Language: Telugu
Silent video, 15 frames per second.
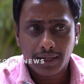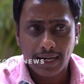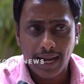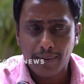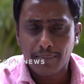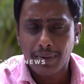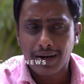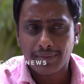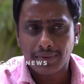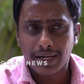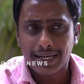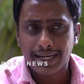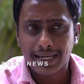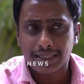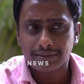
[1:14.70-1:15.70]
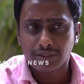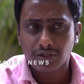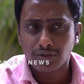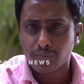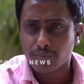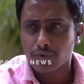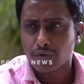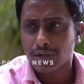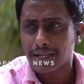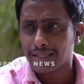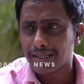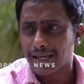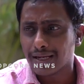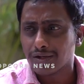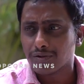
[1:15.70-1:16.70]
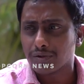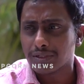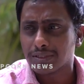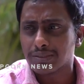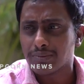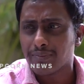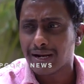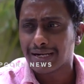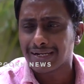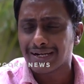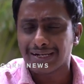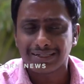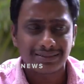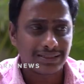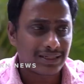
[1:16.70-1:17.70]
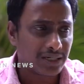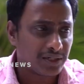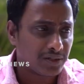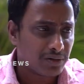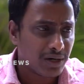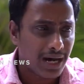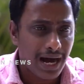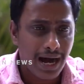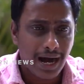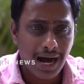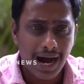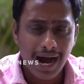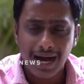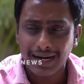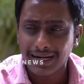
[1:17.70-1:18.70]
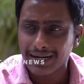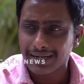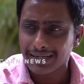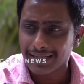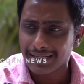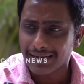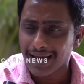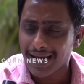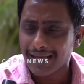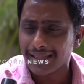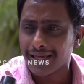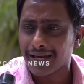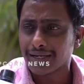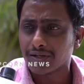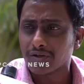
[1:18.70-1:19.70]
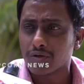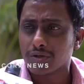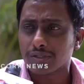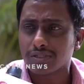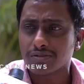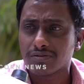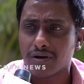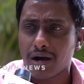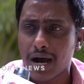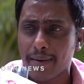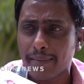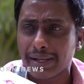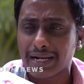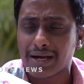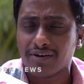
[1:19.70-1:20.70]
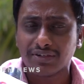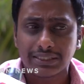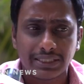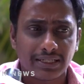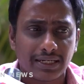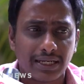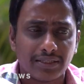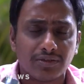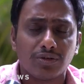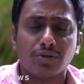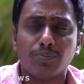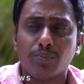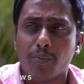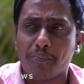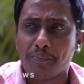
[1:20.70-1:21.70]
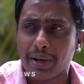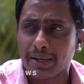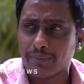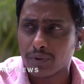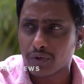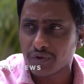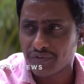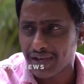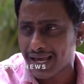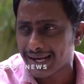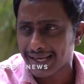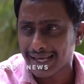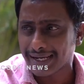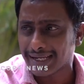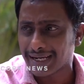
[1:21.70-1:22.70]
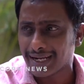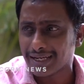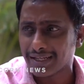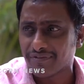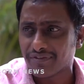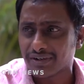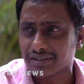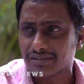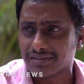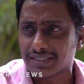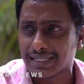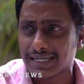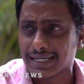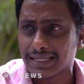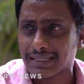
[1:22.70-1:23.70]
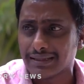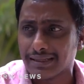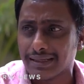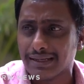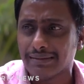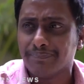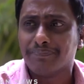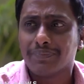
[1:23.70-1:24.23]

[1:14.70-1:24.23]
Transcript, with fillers: రాంబాబు అనే అతను మూడు రాజధానుల గురించి మాట్లాడుతున్నాడు ఆల్రెడీ రాజధాని కోసం అమరావతి రైతులు ముప్పై మూడు వేల ఎకరాలు ఇవ్వటం జరిగింది